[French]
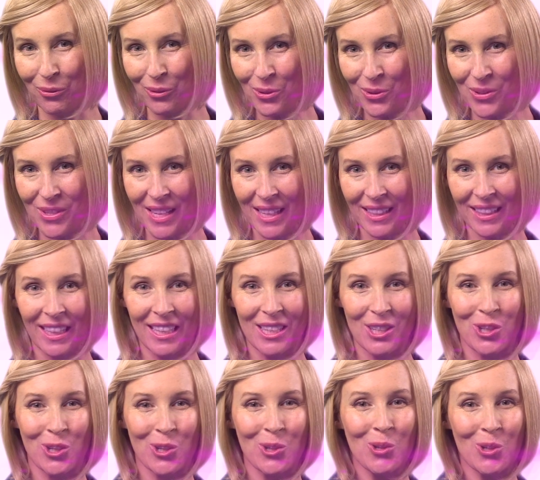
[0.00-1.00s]
vous êtes les
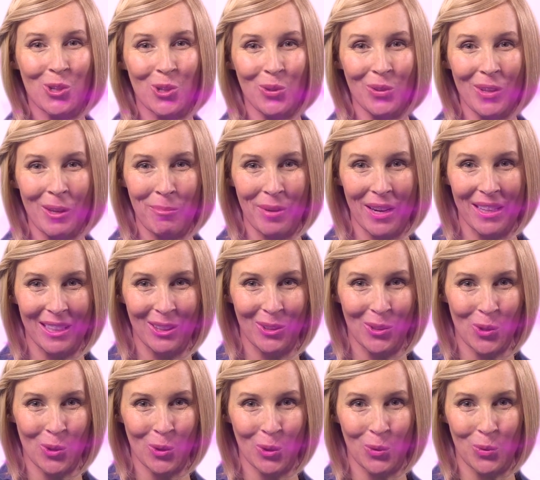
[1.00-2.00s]
chouchous des planètes
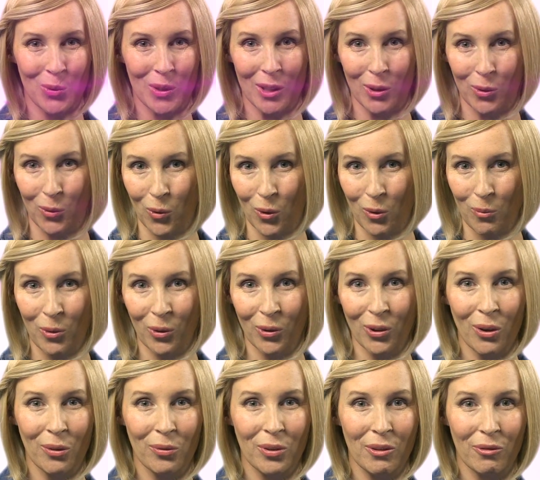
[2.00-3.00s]
aujourd'hui. Tout le monde
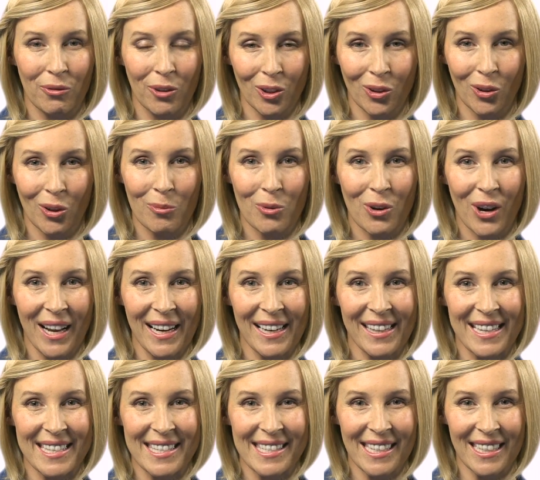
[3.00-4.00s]
envie votre morale
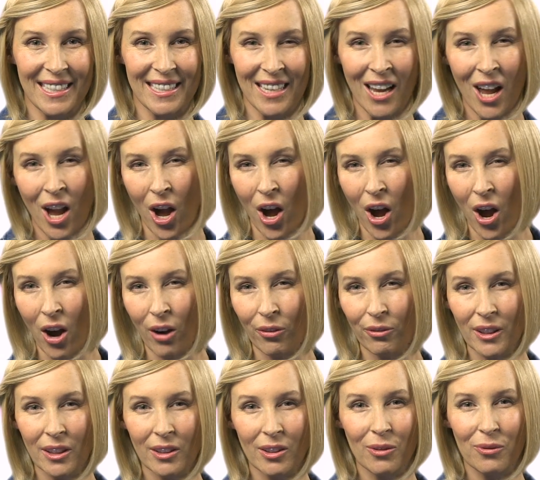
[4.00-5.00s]
d'acier. En
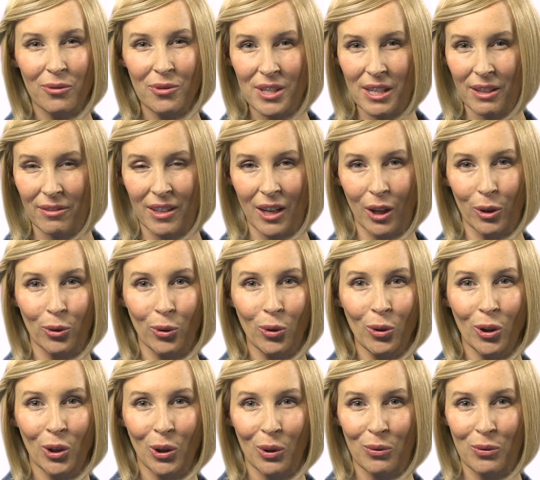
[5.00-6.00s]
fait, vous avez un
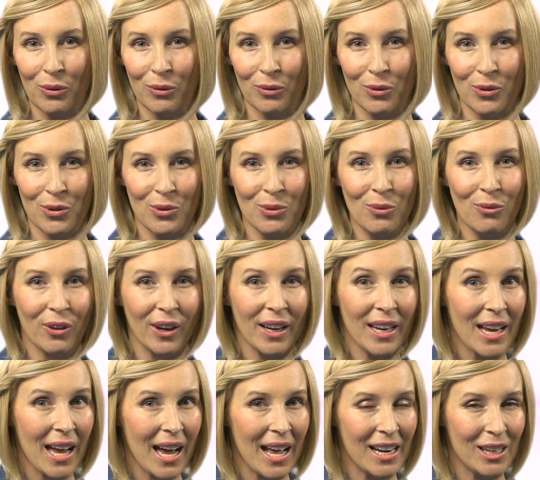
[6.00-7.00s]
truc, vous vous ouvrez
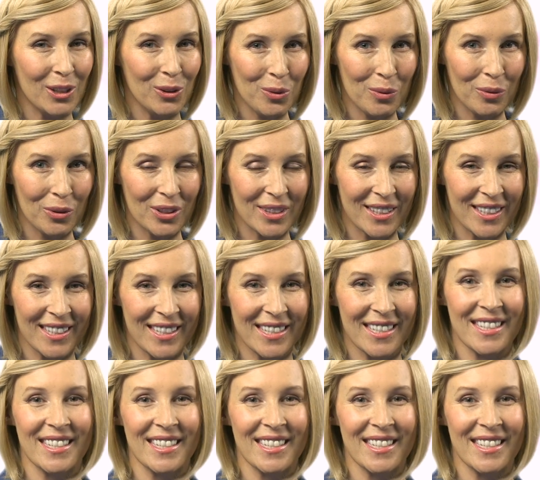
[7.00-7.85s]
à la nouveauté.